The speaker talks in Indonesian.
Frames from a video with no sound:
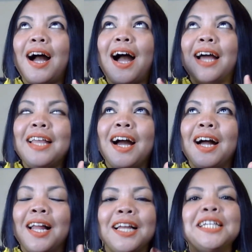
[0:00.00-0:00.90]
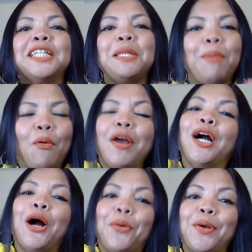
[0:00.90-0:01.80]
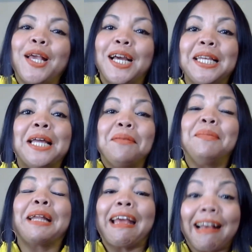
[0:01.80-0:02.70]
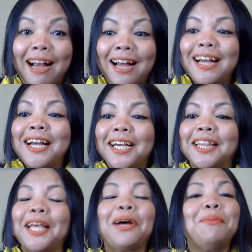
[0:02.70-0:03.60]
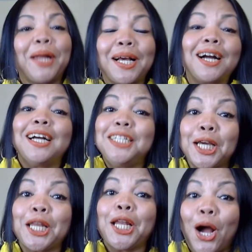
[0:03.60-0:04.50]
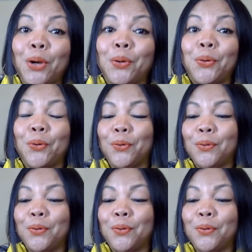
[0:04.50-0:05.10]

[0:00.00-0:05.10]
ada hal-hal istimewa yang aku ingat dari mereka ketika mereka ngajarin aku